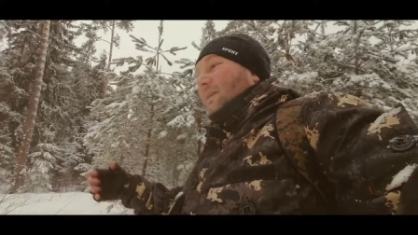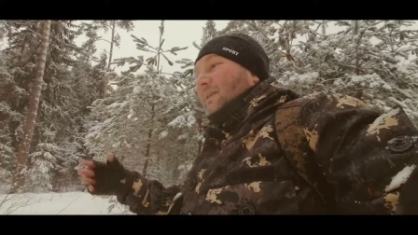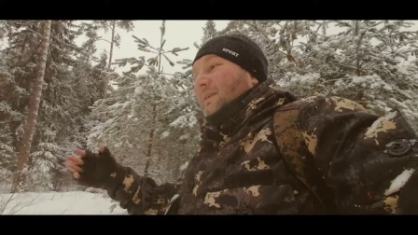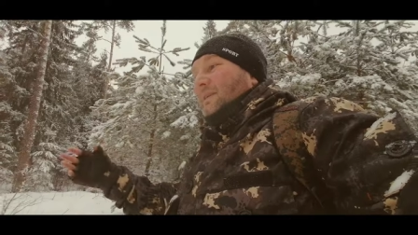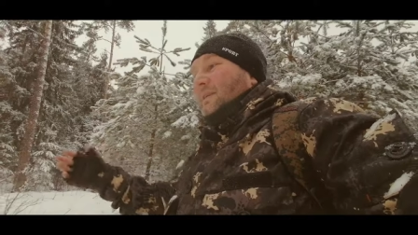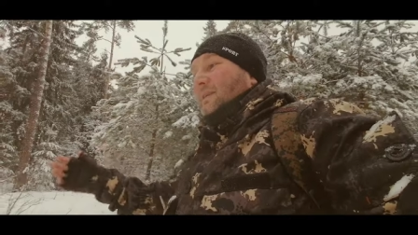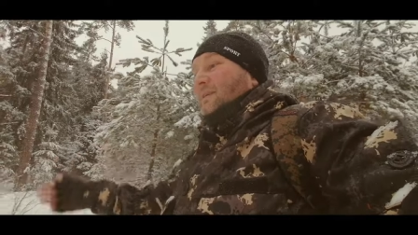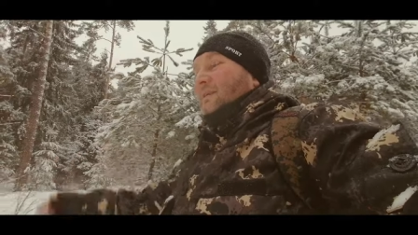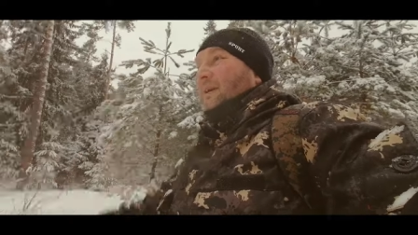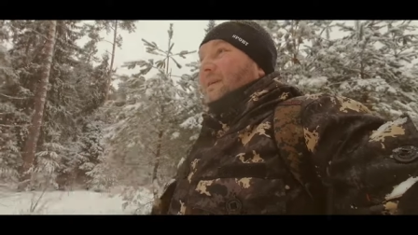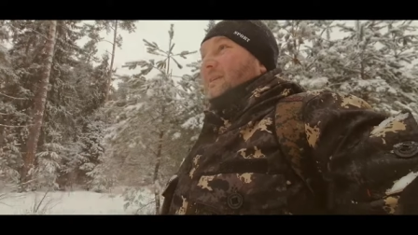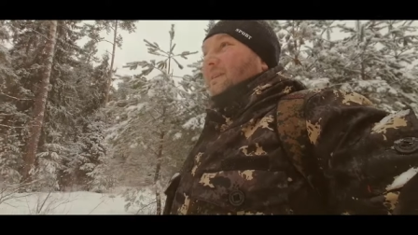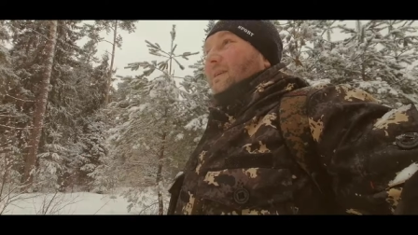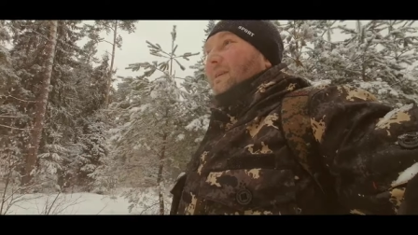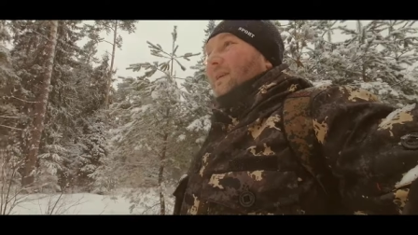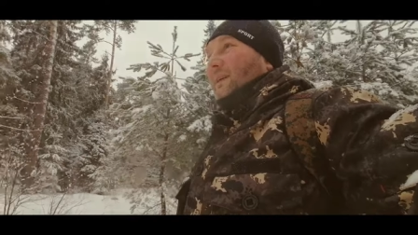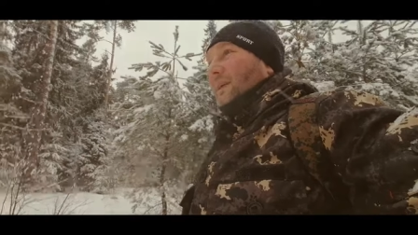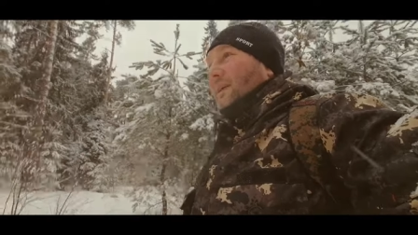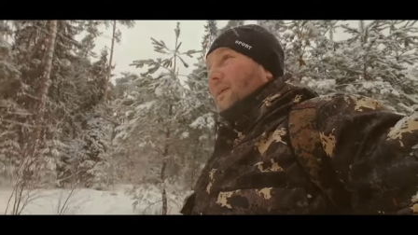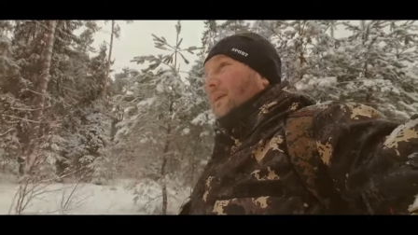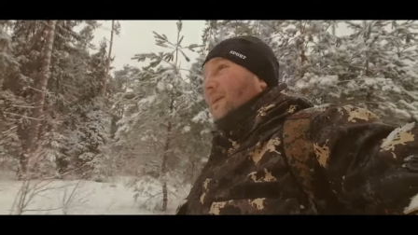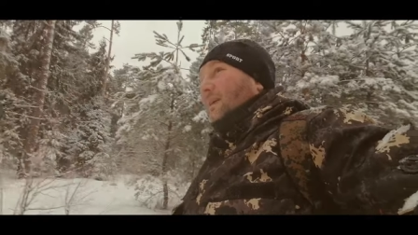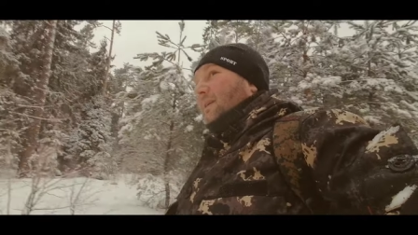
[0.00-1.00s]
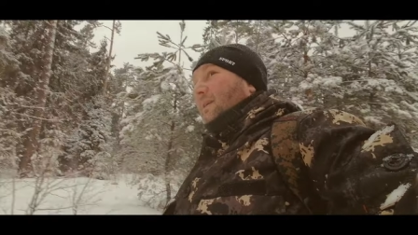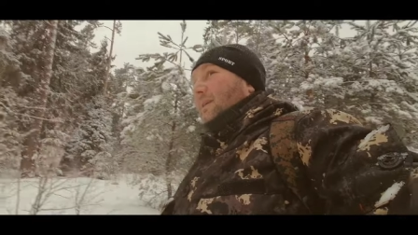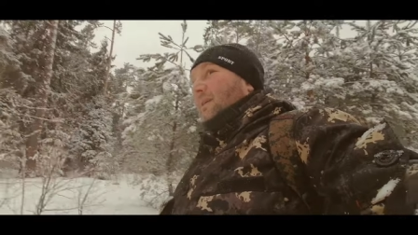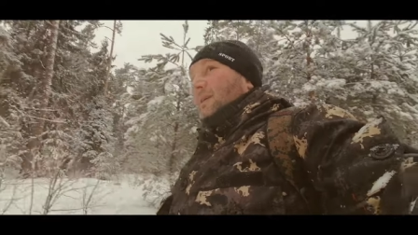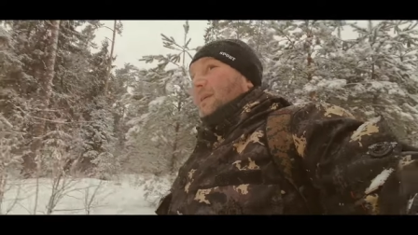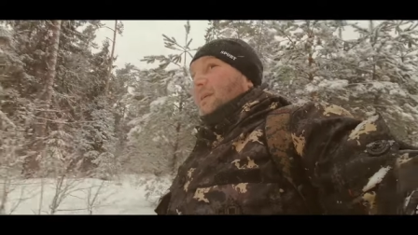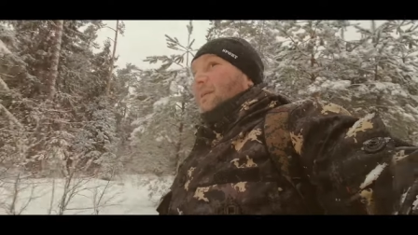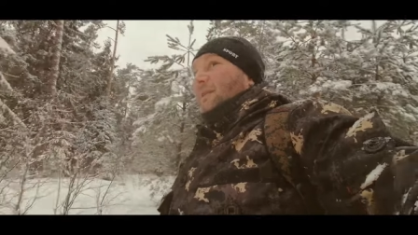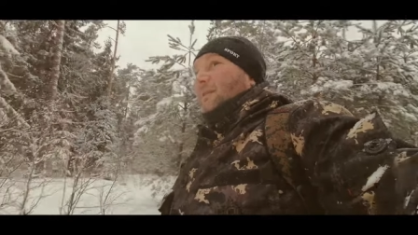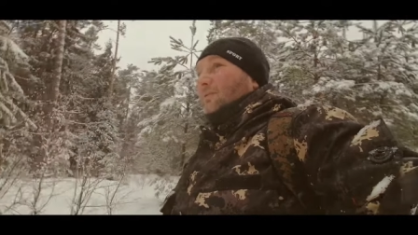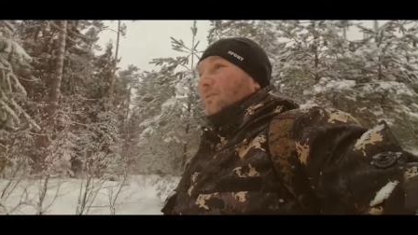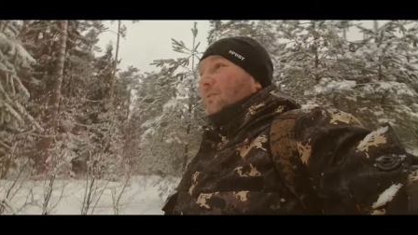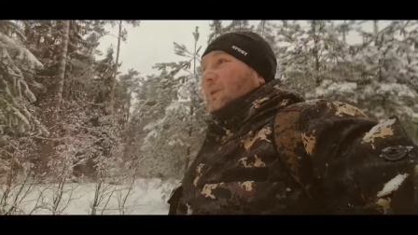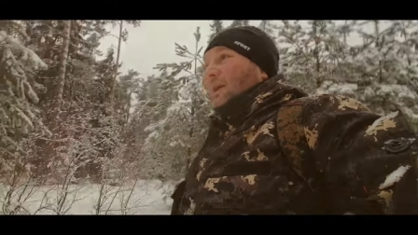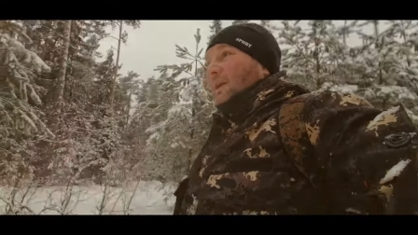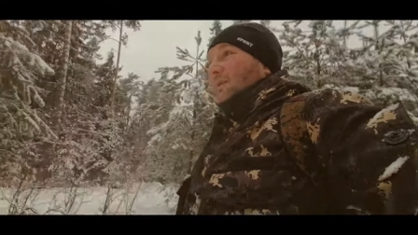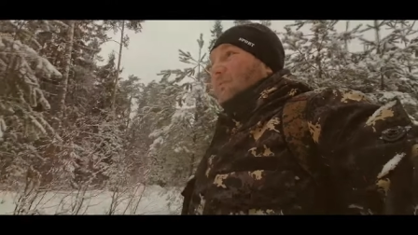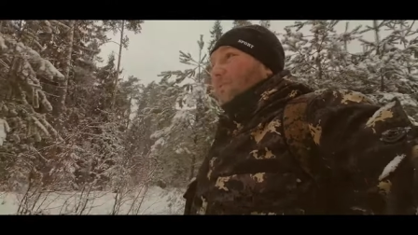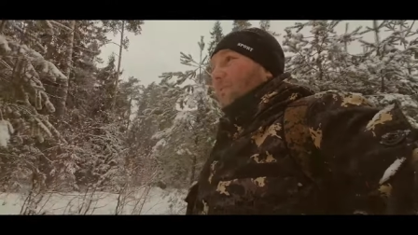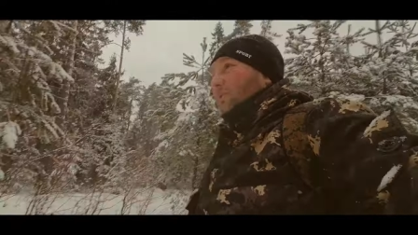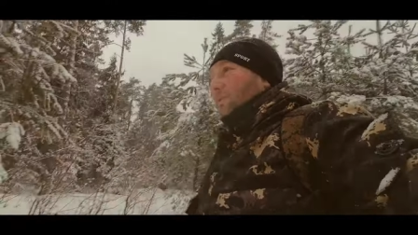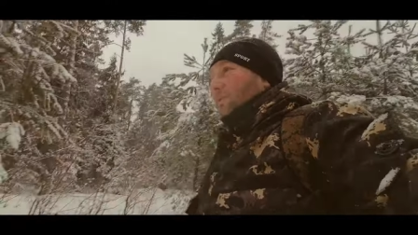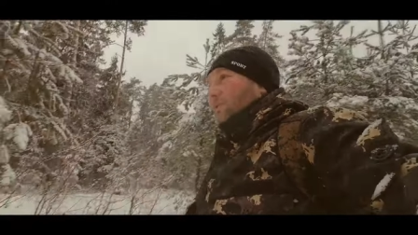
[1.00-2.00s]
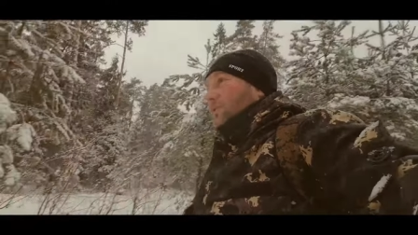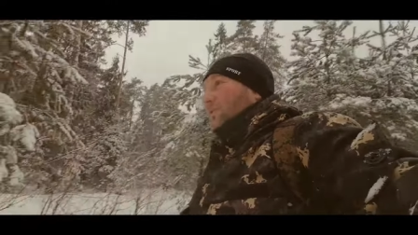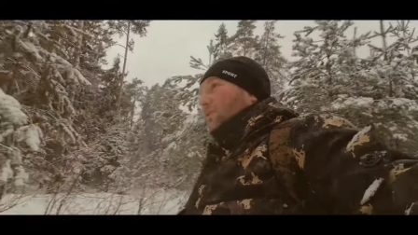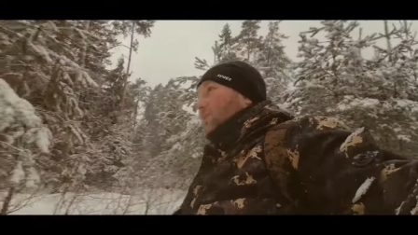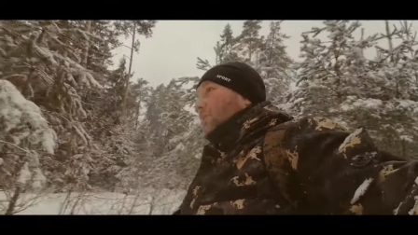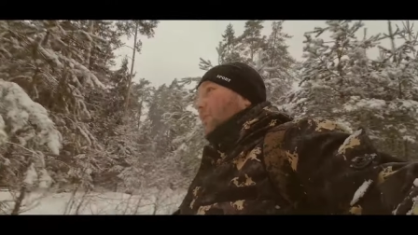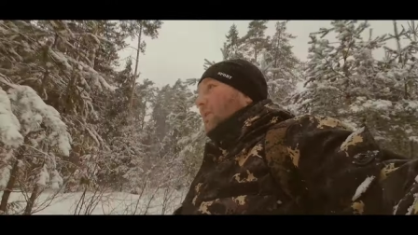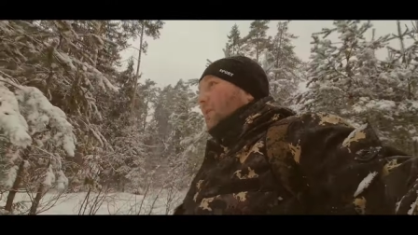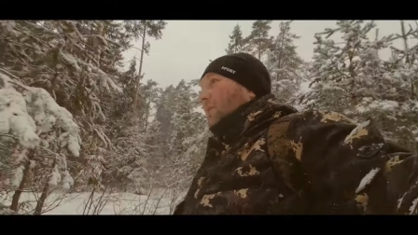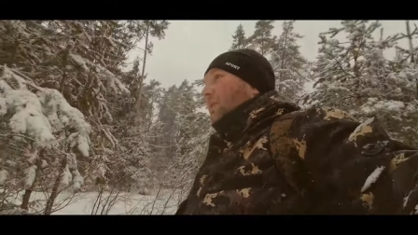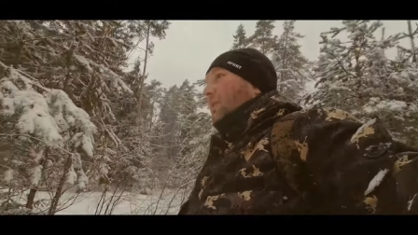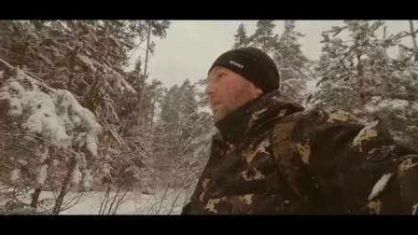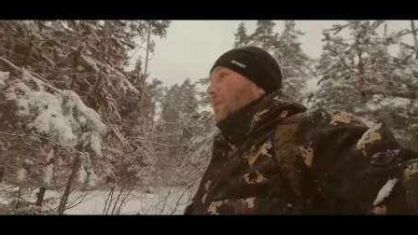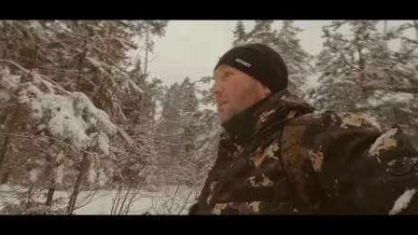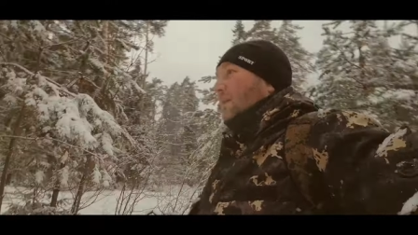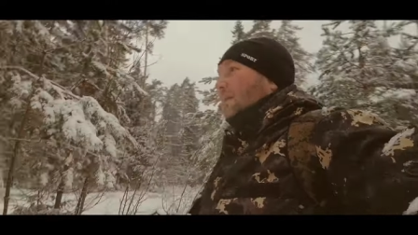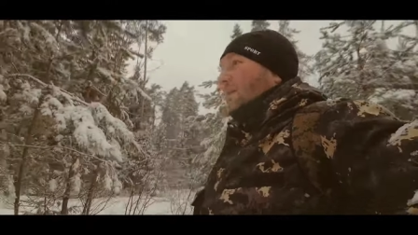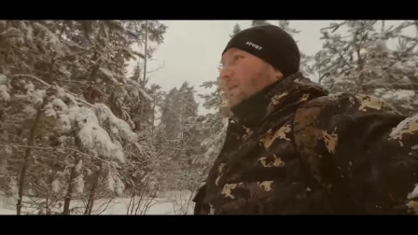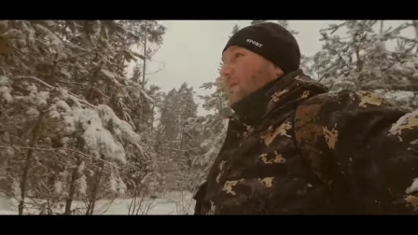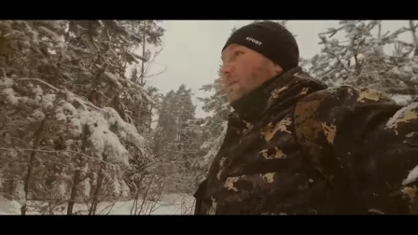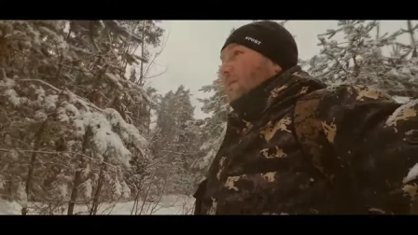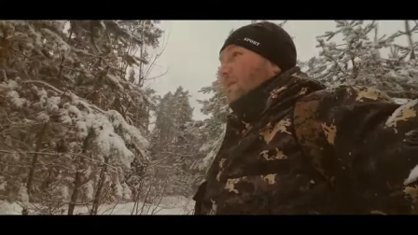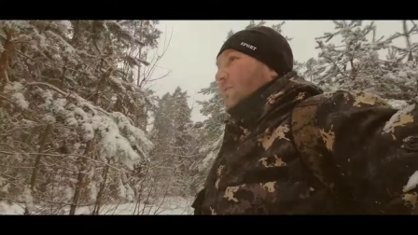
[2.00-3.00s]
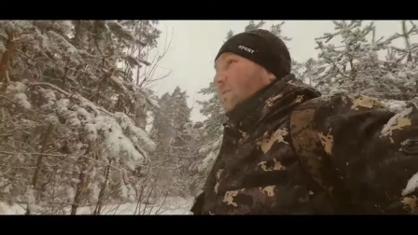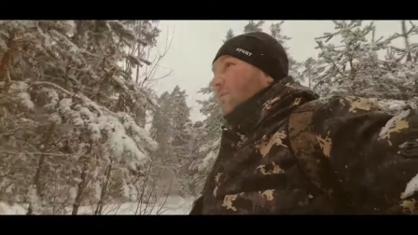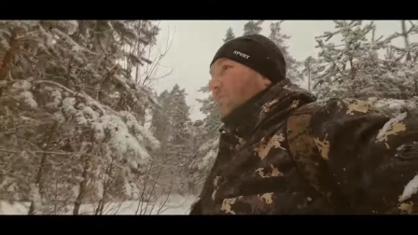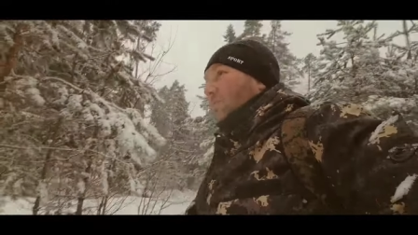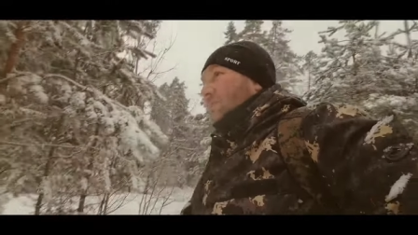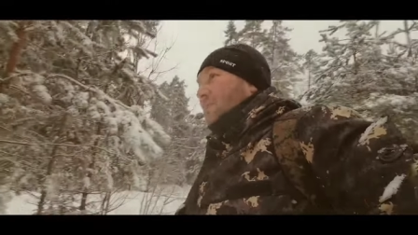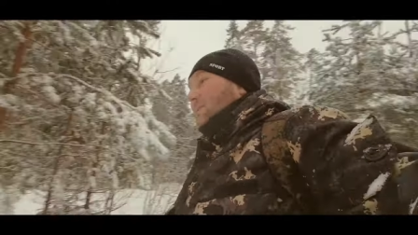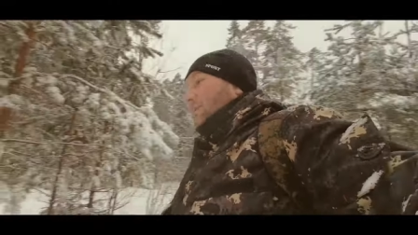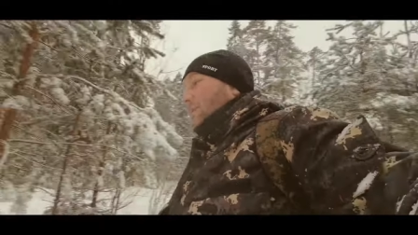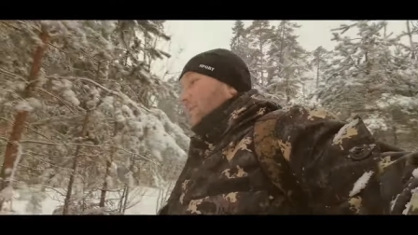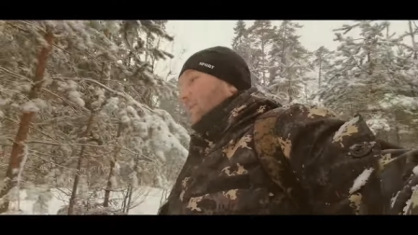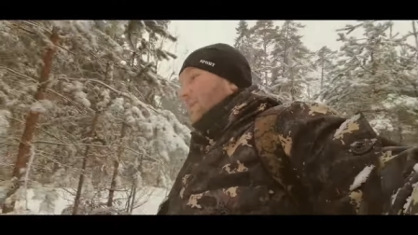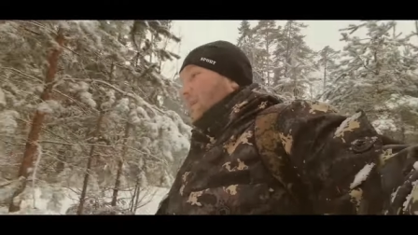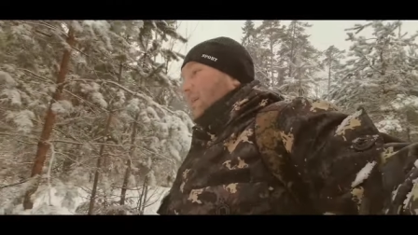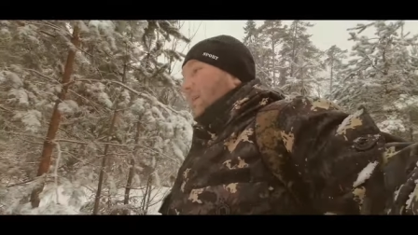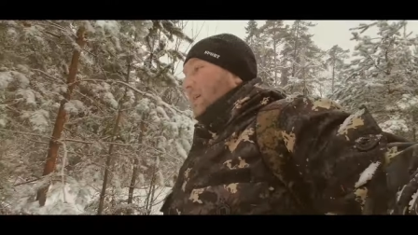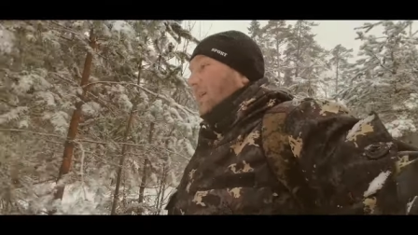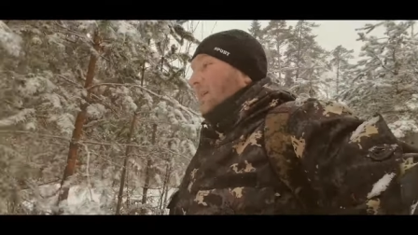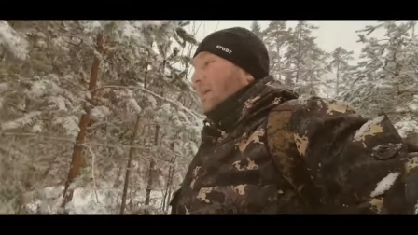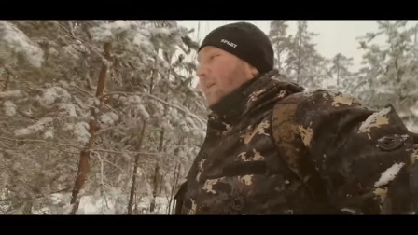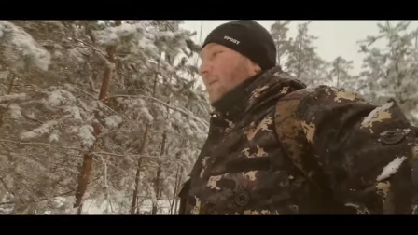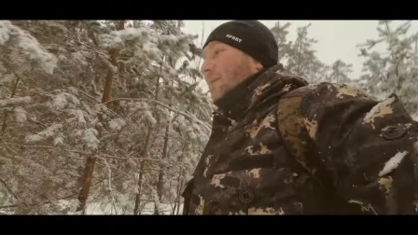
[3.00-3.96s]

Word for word: не надо ни у кого ничего, образно говоря,